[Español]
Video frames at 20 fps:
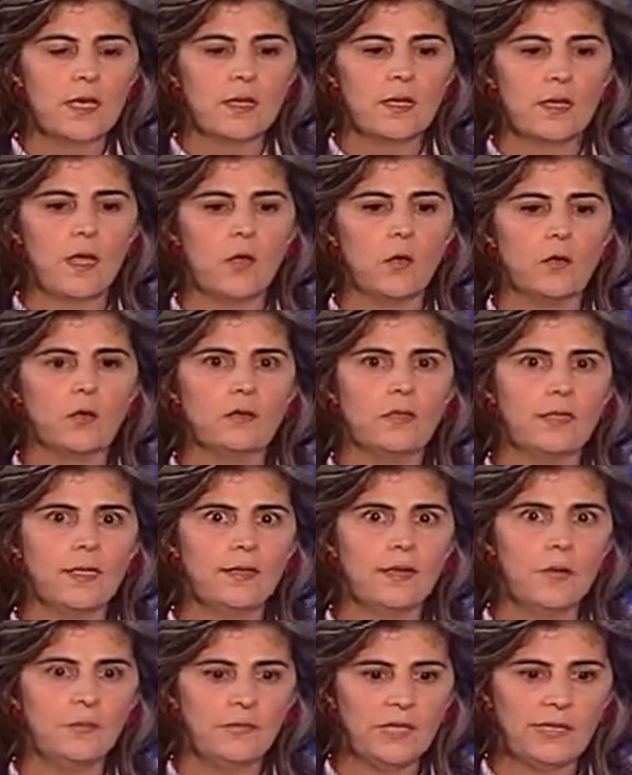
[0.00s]
la
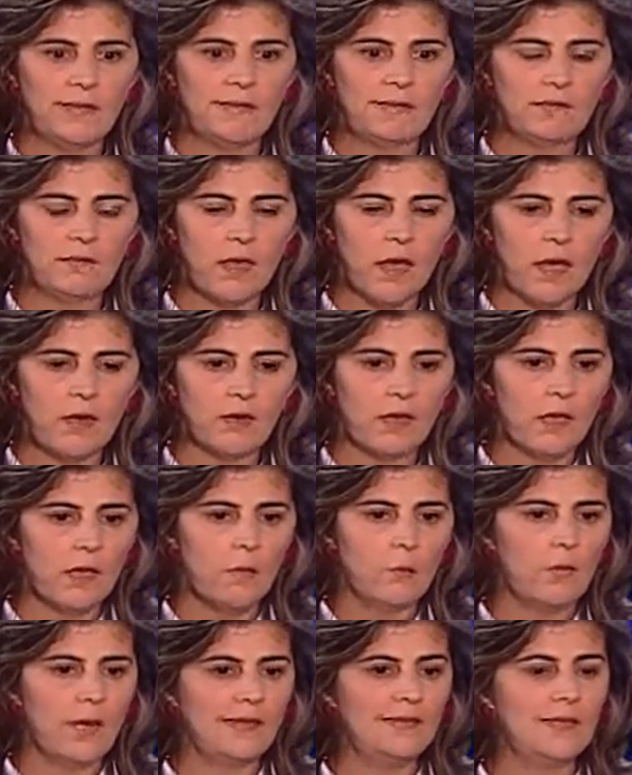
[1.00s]
doctrina militar
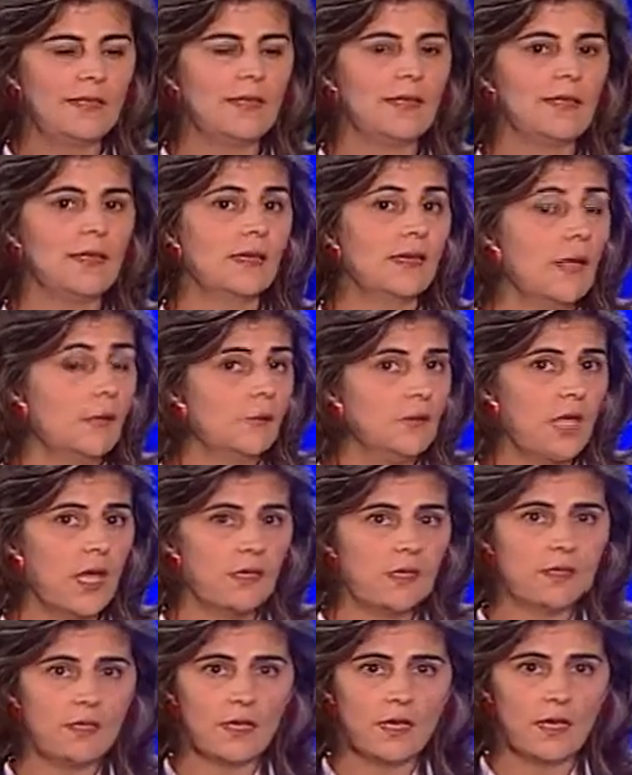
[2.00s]
va a tener que
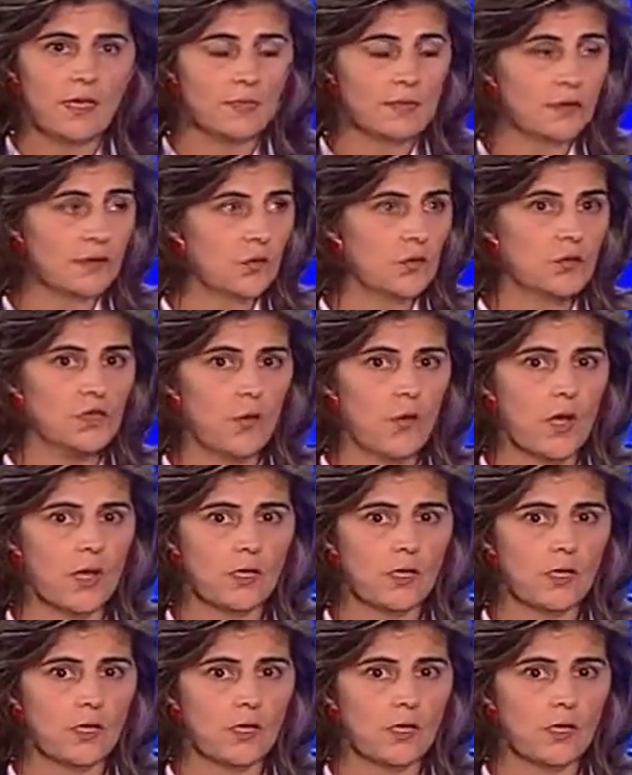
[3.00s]
cambiar y el ejército se va a